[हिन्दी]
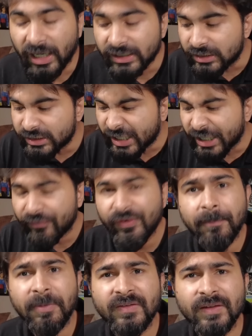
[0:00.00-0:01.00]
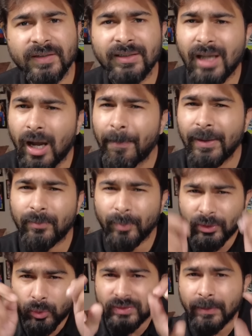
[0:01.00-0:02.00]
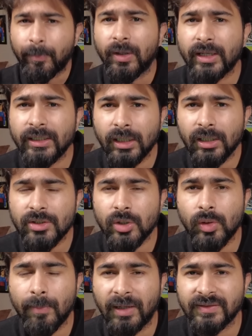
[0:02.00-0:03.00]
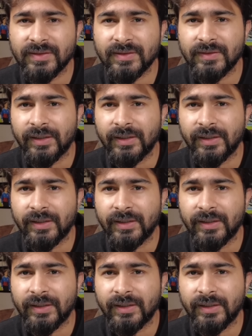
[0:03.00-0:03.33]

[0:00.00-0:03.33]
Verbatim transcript: भाई टेरेफिक बिजनेस है यहाँ पे मैं थोड़ा सा प्लग इन करना चाहूंगा मैनचेस्टर